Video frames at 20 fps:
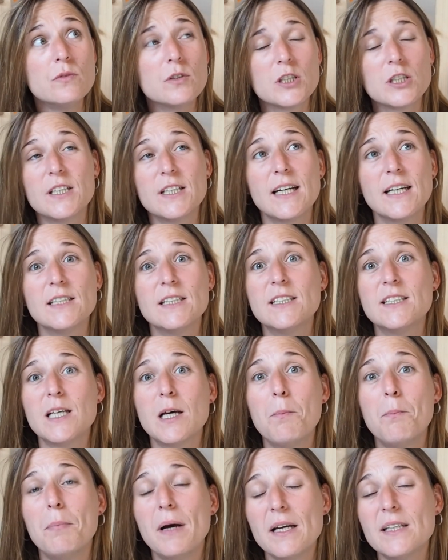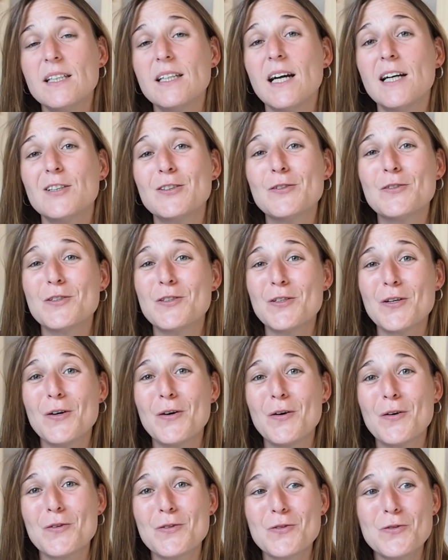J'ai gagné ça par tirage au
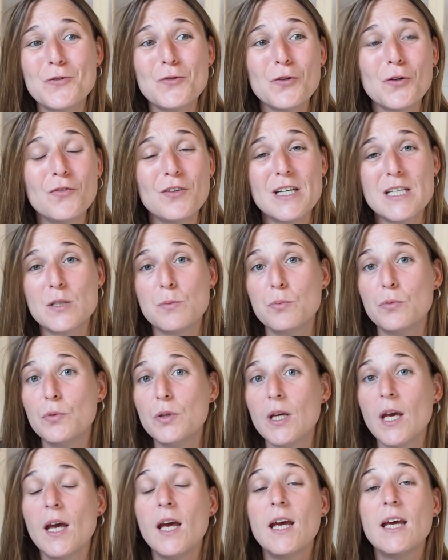sort sur Facebook.